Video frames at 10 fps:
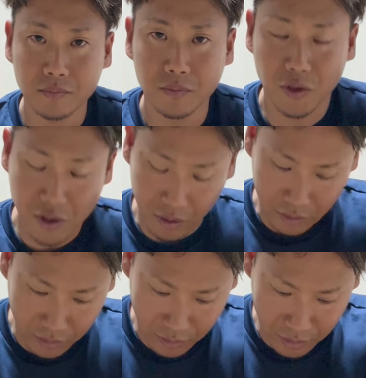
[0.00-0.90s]
もちろ
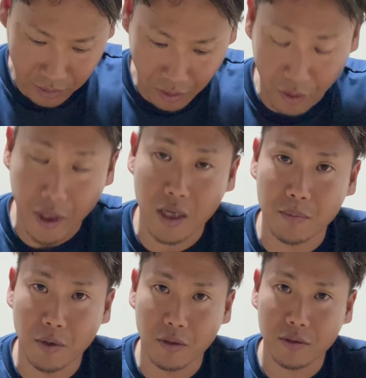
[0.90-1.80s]
ん、これから
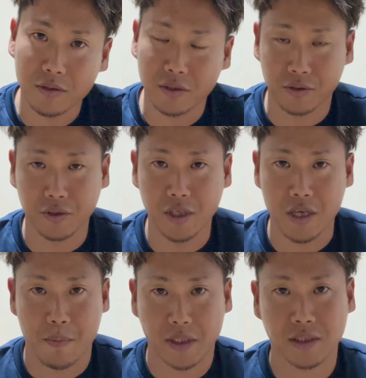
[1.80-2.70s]
も注いでい
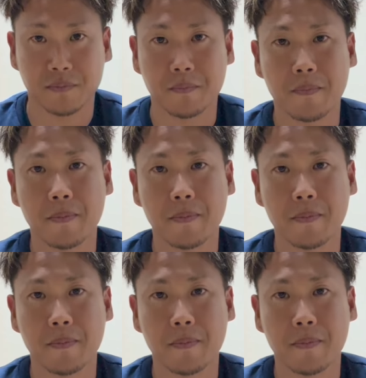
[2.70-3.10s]
きます。